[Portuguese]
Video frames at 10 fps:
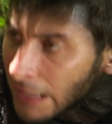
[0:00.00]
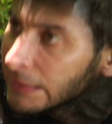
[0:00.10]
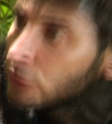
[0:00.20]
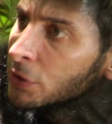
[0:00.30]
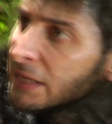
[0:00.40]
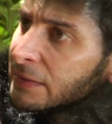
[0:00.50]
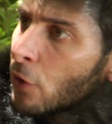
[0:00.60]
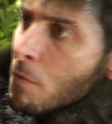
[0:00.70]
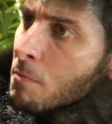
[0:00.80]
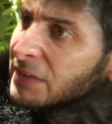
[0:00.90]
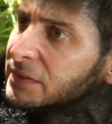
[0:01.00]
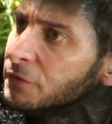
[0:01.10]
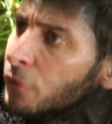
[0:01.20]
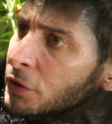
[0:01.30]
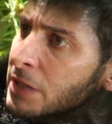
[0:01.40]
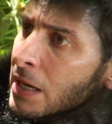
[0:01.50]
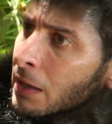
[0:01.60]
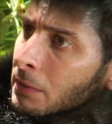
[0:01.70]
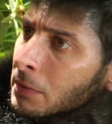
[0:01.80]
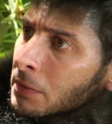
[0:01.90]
A natureza é como uma sinfonia.